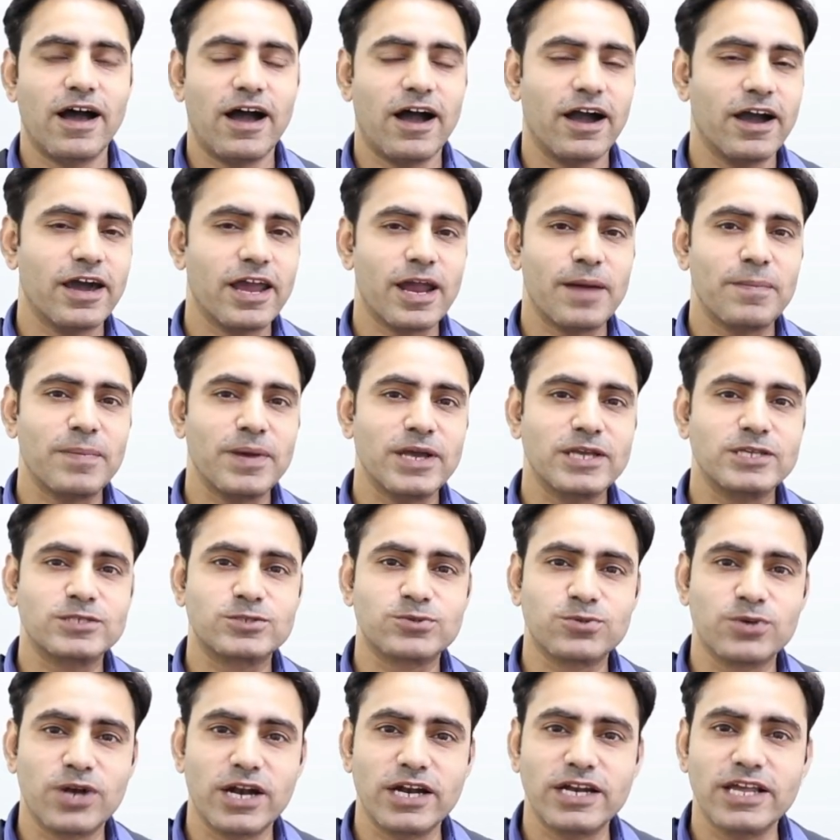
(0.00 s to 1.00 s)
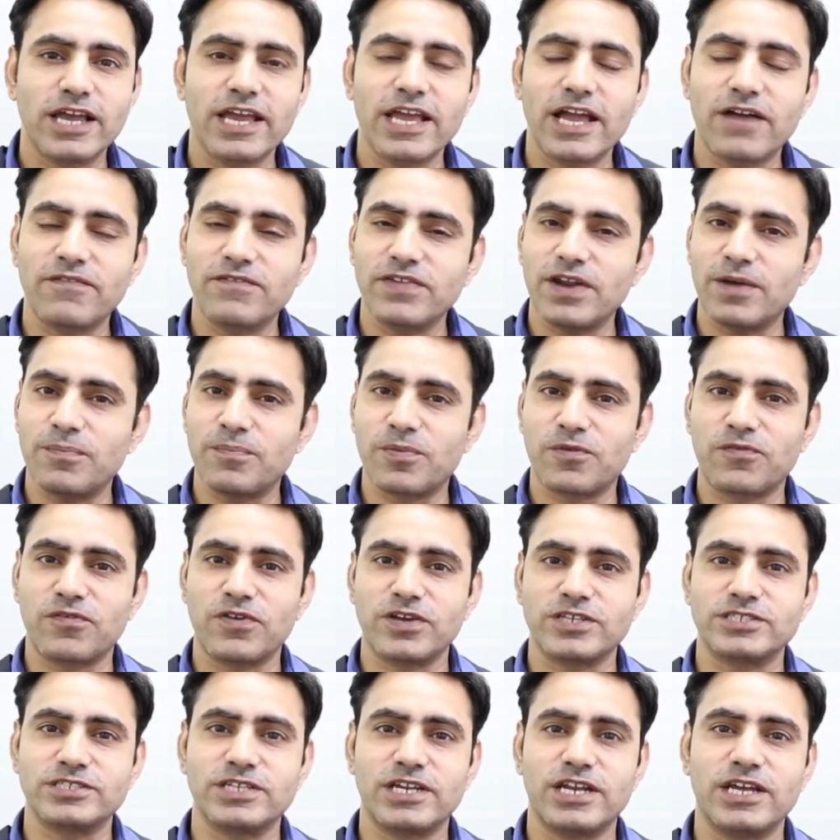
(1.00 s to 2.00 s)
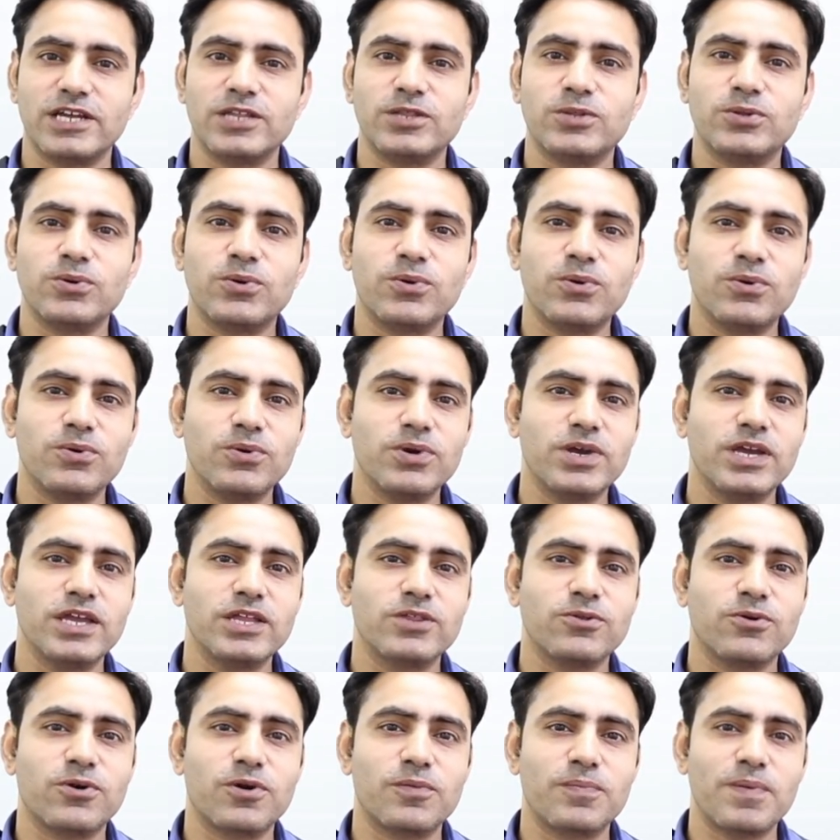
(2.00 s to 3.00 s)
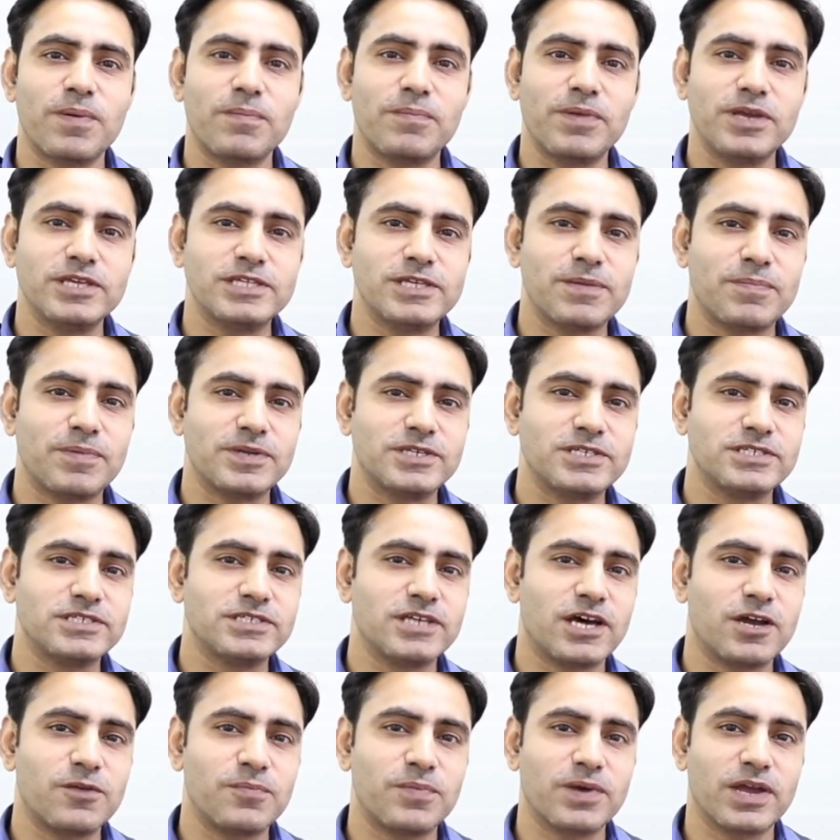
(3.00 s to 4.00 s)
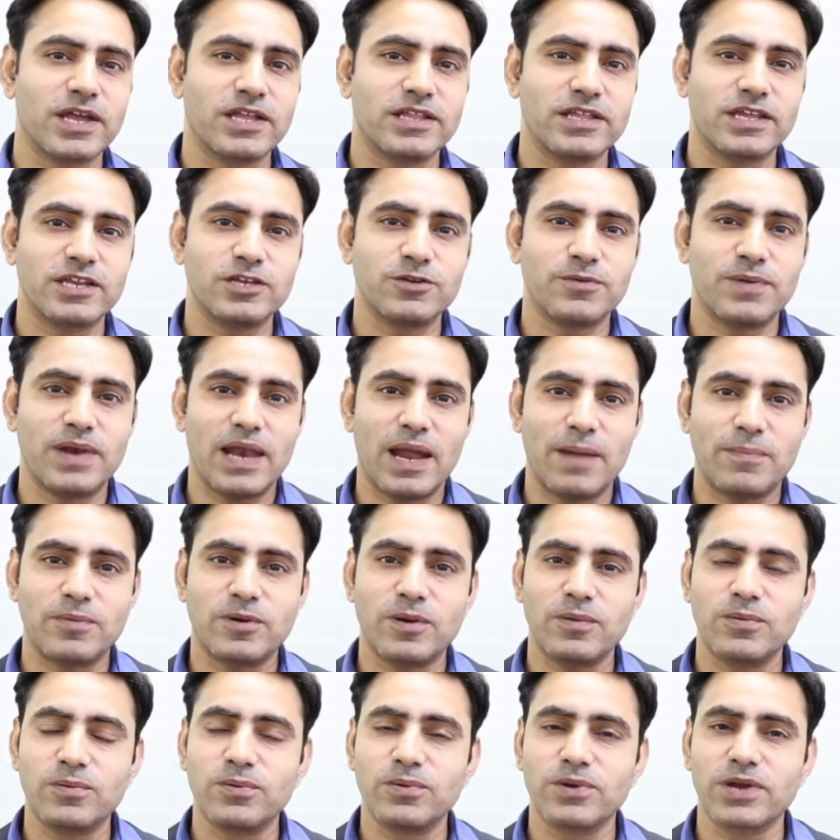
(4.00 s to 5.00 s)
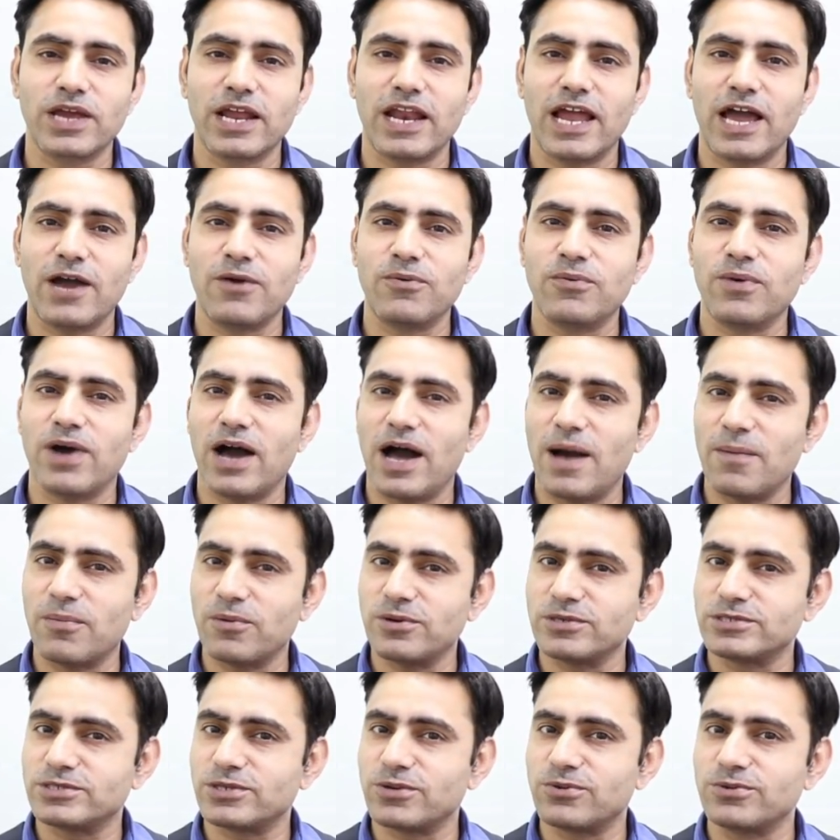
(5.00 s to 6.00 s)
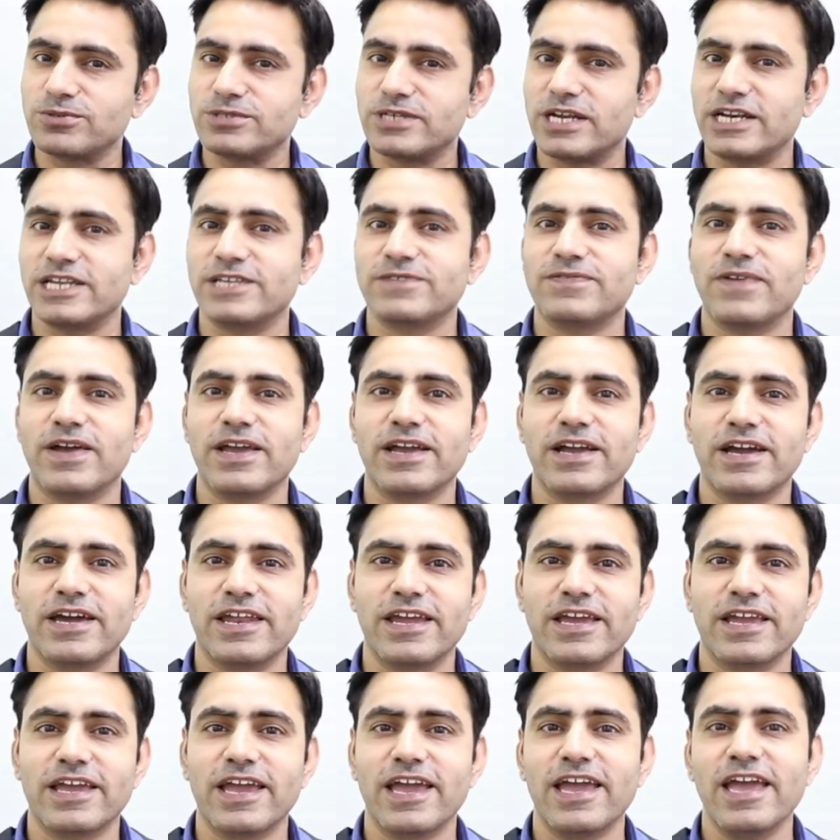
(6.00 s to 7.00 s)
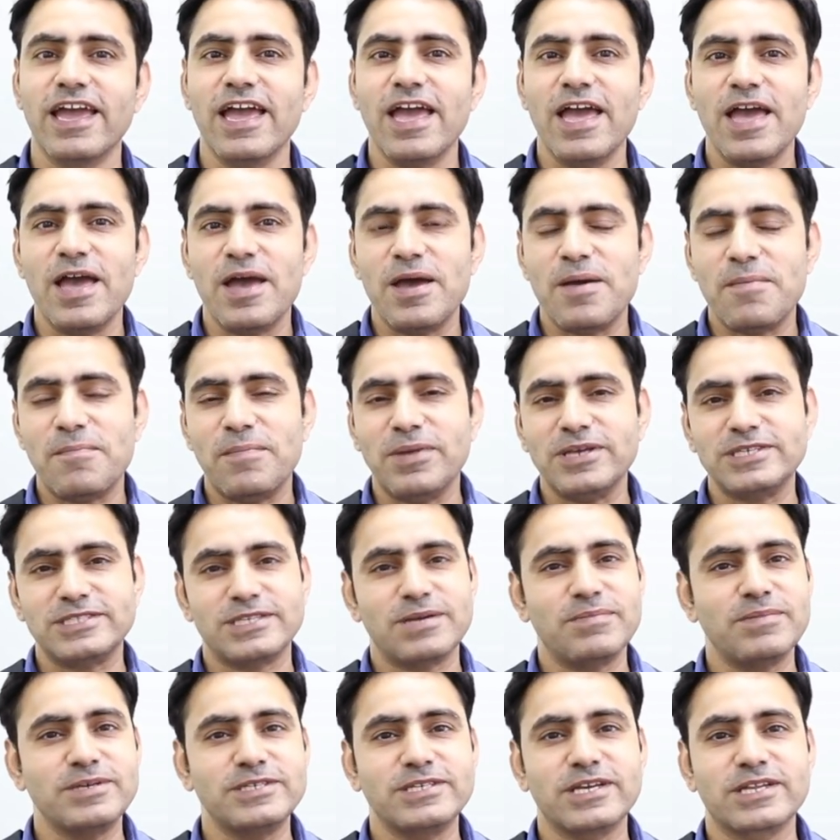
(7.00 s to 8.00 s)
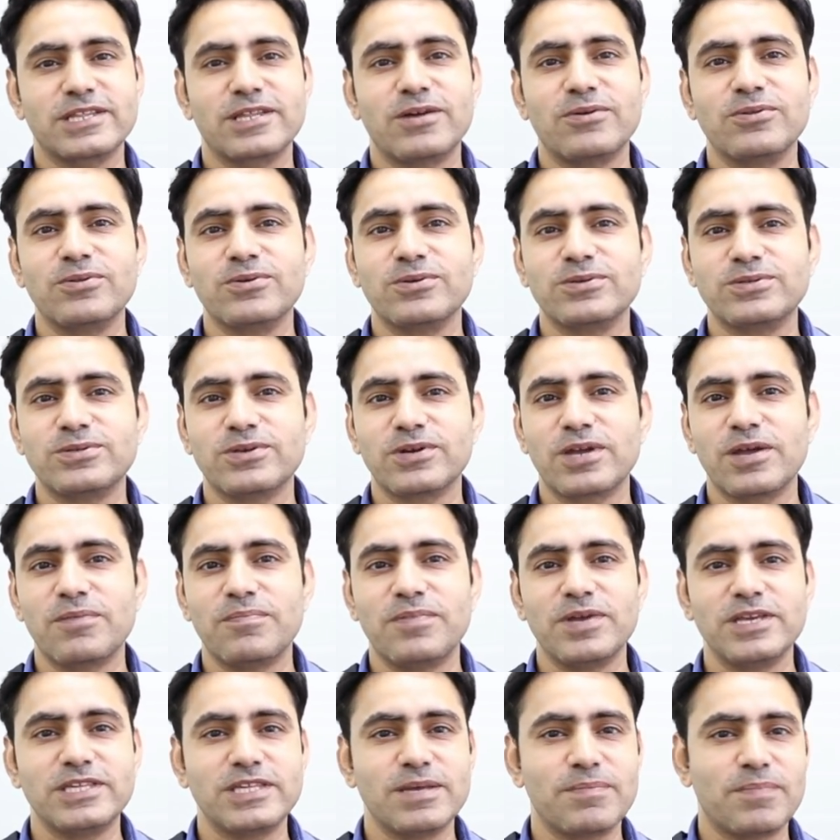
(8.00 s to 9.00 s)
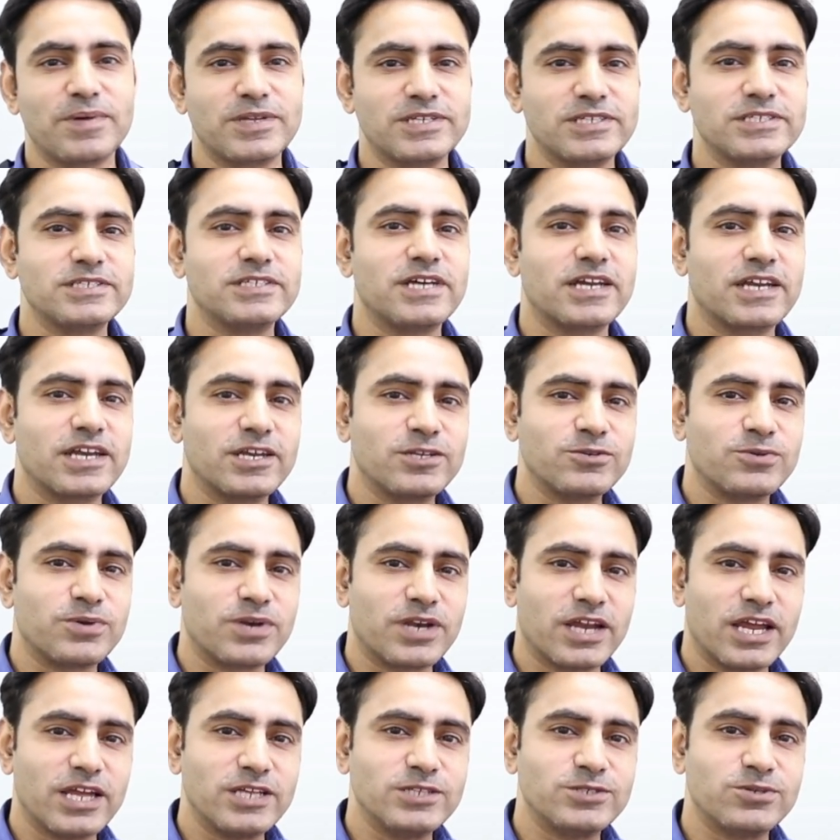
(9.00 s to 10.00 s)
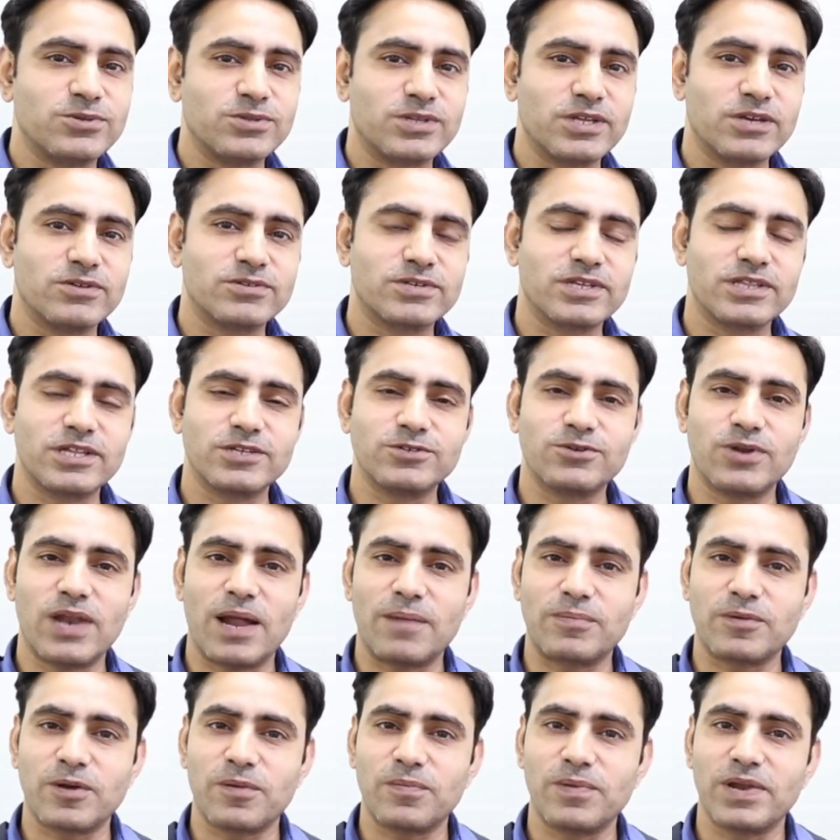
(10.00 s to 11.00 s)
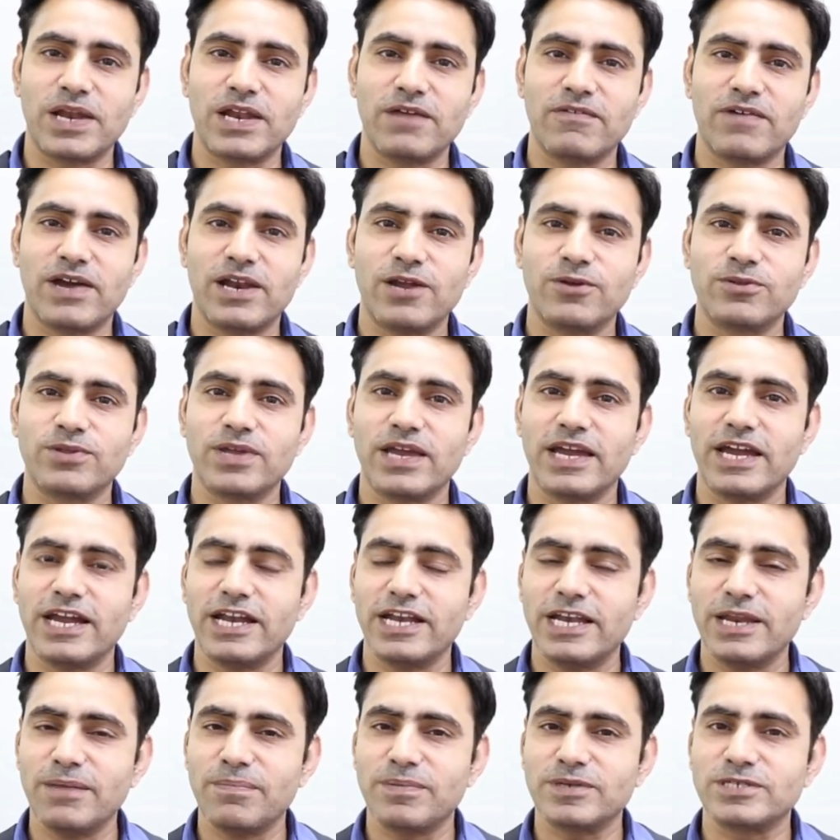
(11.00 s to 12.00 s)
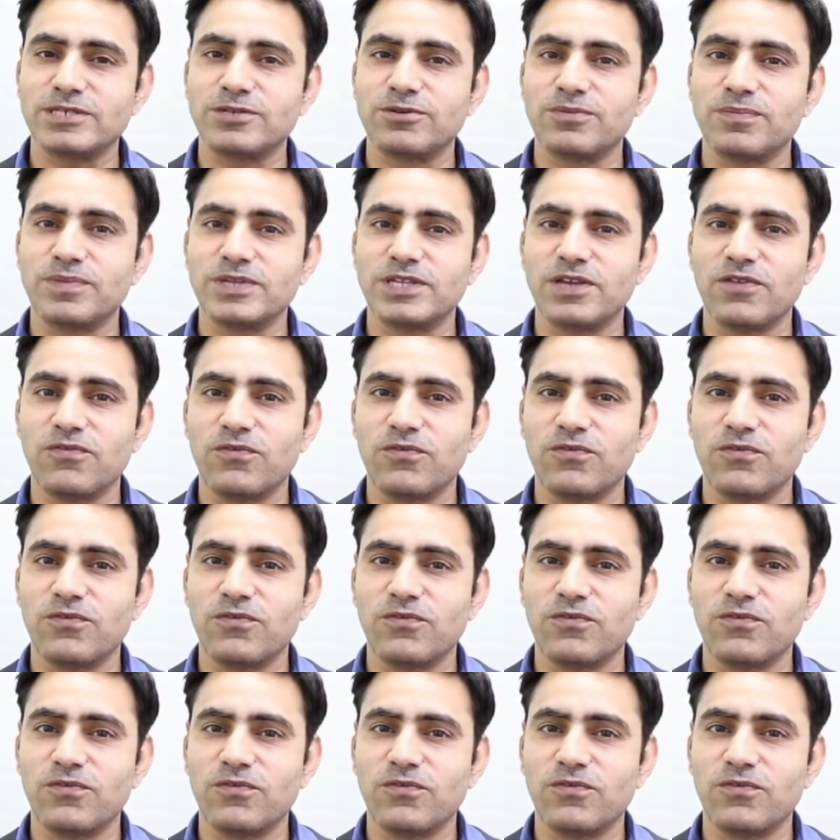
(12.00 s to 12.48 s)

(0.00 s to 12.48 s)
अगर आप एक स्टूडेंट है या फिर आप प्रोफेशनल है दोनों ही तौर पे 20 से पच्चीस हज़ार रुपये के अंदर जो मैं लैपटॉप ढूंढ के लाया हूँ आपको ज़रूर सेटिस्फाई करेंगे मैं समझ सकता हूँ दोस्तों कि 20 से पच्चीस हज़ार की जो रेंज होती है उसके अंदर जो लैपटॉप लेने वाले होते हैं एटी परसेंट में से